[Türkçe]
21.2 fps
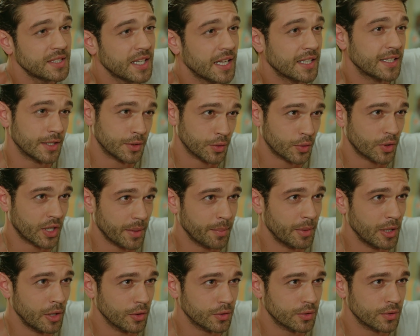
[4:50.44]
sen de çok iyi
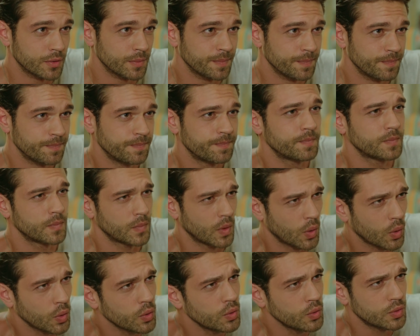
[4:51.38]
biliyorsun.
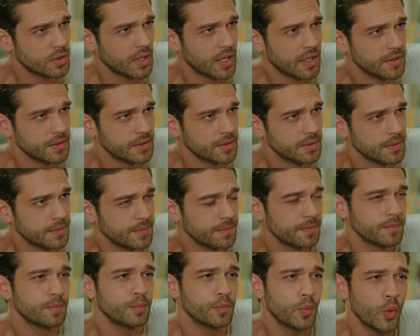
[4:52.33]
O yüzden
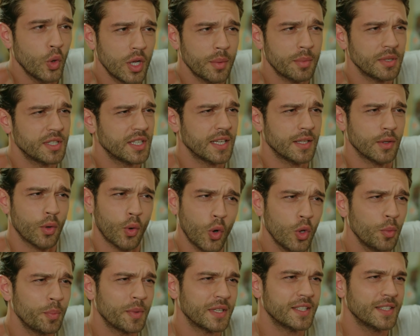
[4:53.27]
böyle bir şeyin
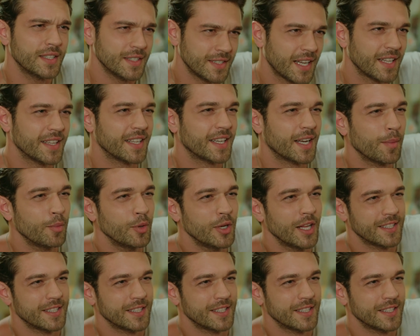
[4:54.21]
olmadığını sen de kabul